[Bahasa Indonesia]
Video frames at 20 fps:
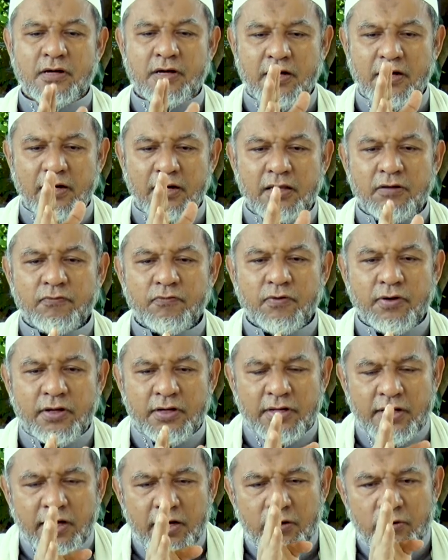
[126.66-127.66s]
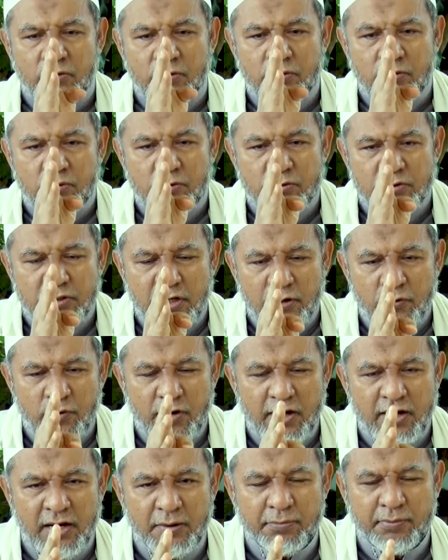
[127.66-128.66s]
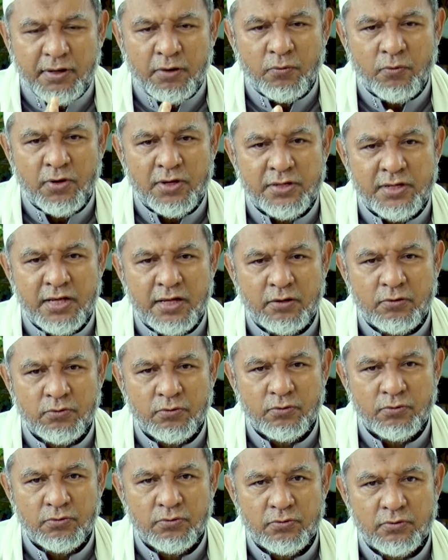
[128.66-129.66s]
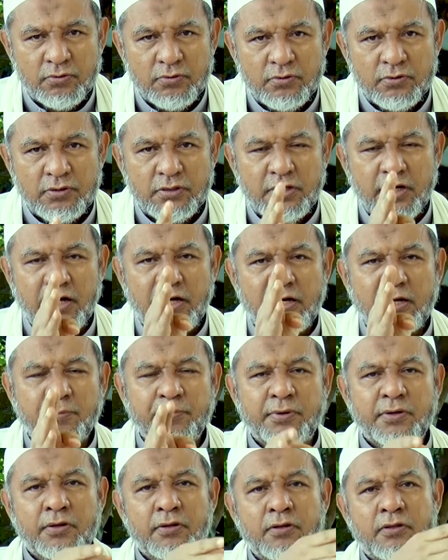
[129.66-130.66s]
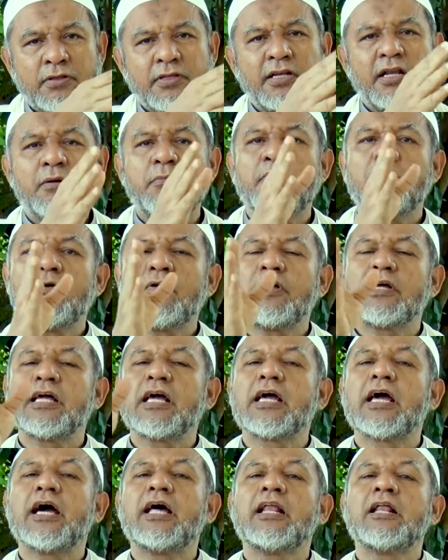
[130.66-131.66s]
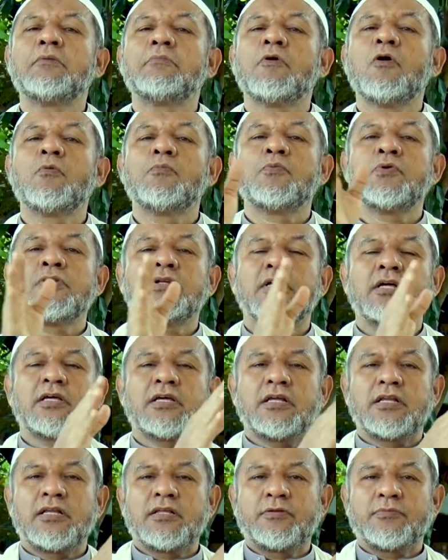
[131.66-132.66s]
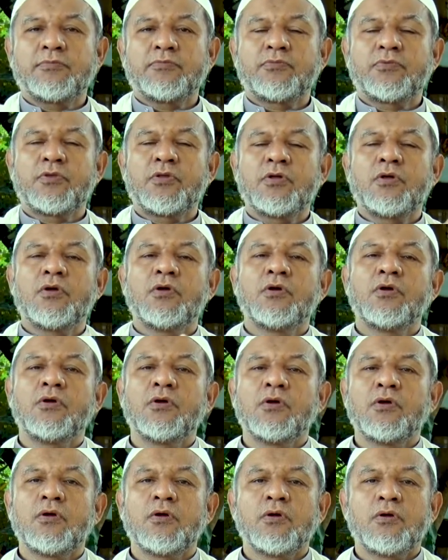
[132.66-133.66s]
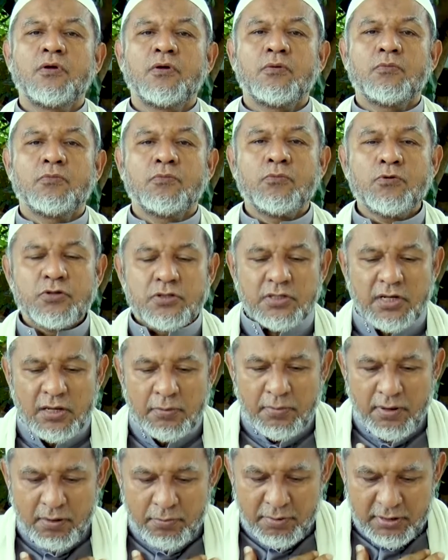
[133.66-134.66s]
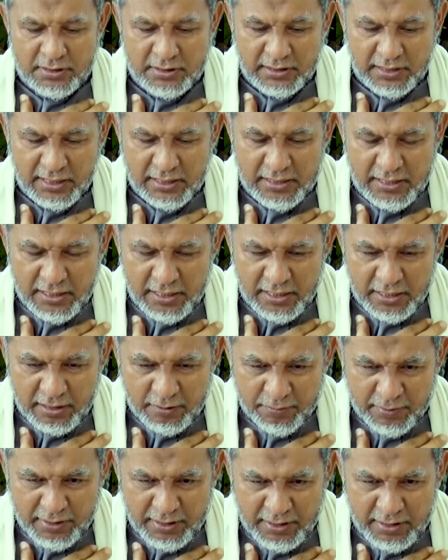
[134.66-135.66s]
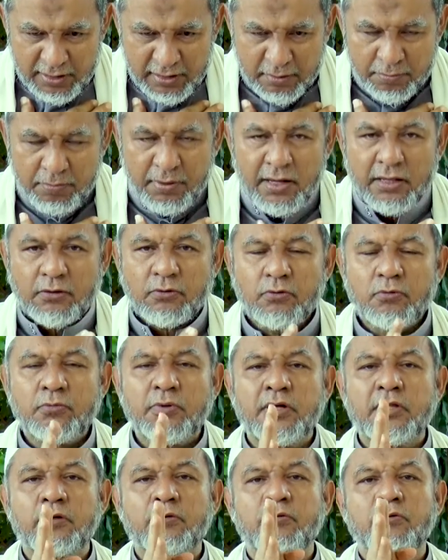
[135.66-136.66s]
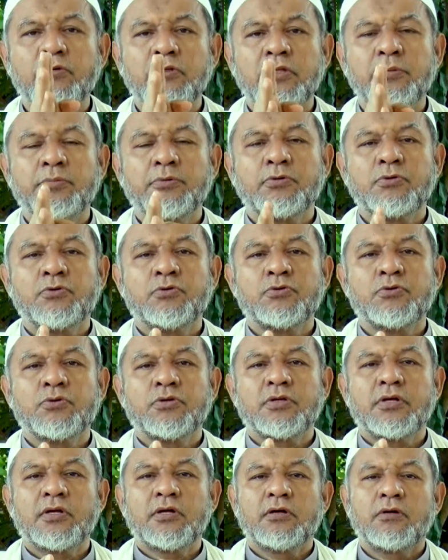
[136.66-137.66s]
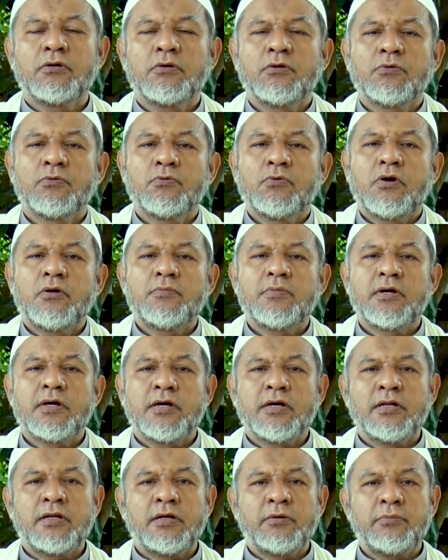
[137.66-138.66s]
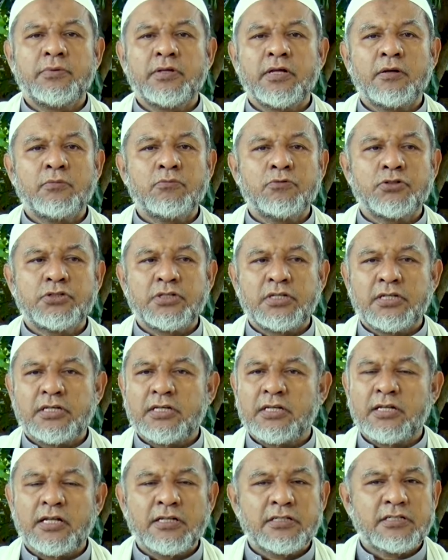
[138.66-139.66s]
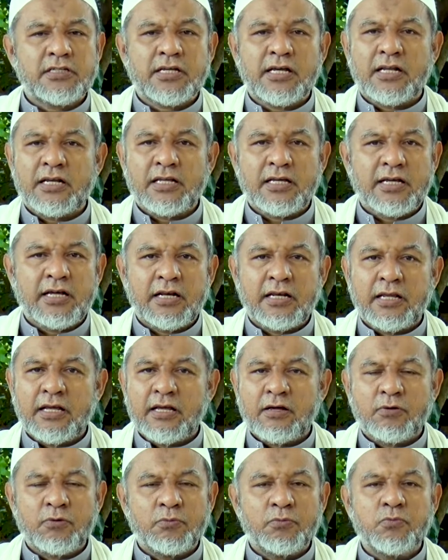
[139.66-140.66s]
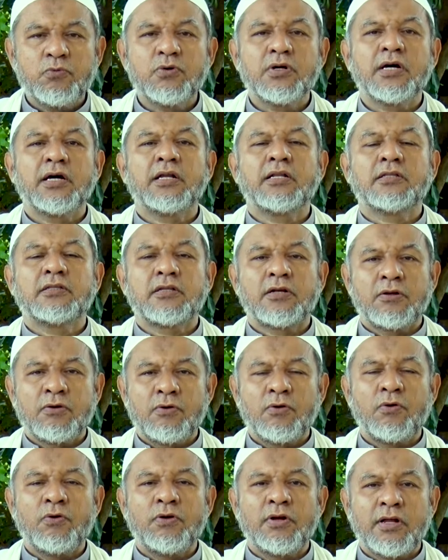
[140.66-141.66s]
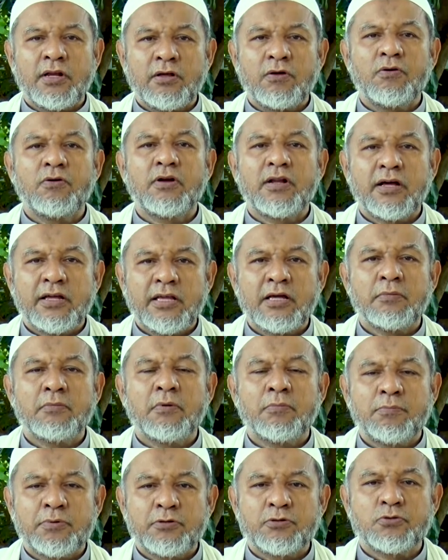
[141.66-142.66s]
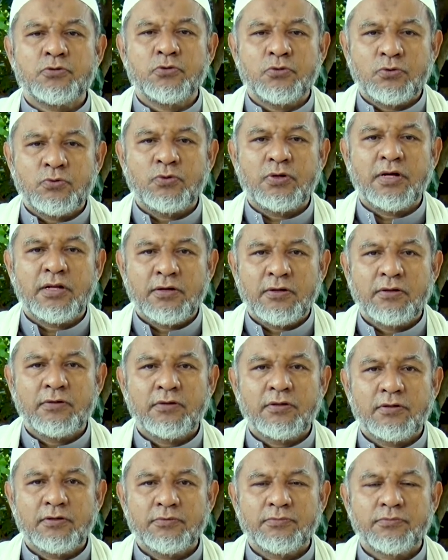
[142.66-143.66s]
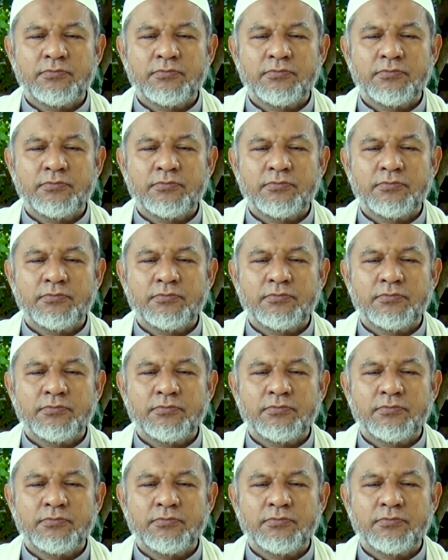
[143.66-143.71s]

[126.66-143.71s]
Hanifa dengan lurus aku hadapkan wajahku ke hadapan Allah, tidak menoleh ke kanan maupun ke kiri. Muslima berserah diri kepadanya, patuh mengikuti petunjuknya wama ana minal musyrikin dan sekali-kali aku bukan tergolong dari orang yang mempersekutukan Allah.